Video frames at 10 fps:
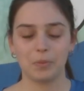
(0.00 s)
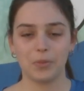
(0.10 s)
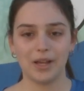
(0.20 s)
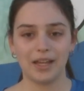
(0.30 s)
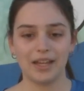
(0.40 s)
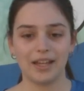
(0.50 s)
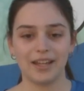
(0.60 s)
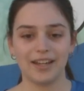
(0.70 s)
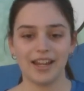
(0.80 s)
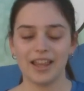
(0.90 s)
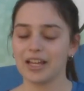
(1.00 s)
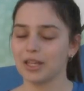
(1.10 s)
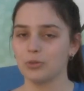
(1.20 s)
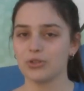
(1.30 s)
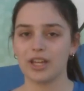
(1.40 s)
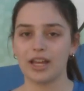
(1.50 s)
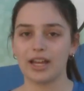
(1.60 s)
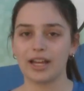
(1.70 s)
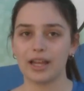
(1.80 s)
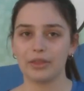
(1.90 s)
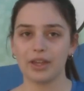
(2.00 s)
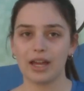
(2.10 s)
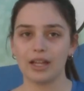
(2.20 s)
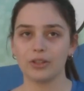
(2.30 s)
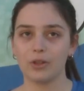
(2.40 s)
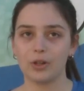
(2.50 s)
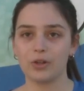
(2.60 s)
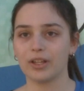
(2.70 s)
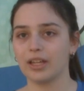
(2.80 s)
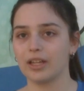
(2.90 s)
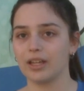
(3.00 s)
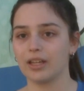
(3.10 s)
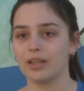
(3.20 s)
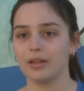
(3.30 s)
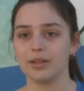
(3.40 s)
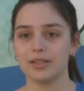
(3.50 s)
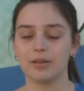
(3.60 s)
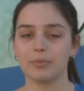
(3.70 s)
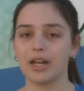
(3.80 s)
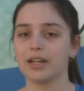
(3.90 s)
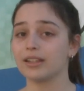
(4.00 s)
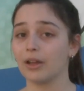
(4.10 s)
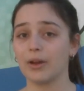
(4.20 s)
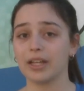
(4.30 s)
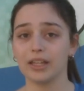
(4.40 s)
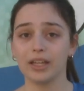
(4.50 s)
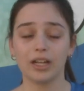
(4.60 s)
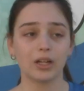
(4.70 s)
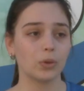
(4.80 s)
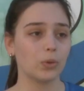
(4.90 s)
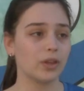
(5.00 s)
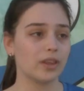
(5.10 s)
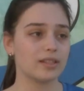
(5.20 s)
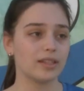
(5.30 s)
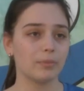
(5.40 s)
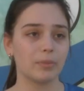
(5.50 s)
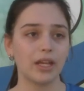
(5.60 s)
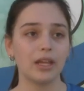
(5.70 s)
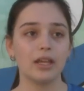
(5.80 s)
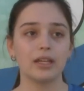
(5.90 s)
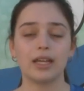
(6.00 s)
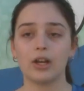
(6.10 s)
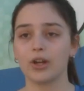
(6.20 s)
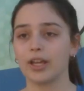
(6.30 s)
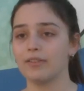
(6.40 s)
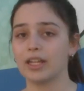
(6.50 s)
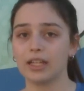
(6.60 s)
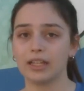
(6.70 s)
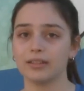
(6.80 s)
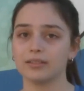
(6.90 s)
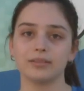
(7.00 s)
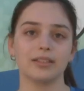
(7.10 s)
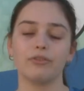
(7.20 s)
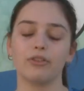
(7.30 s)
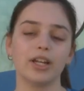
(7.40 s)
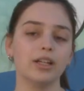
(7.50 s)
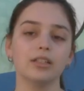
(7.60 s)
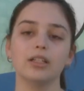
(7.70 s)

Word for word: Pues nada, que muchas gracias a todos los que siempre han estado aquí en el club desde siempre y a los que vienen de fuera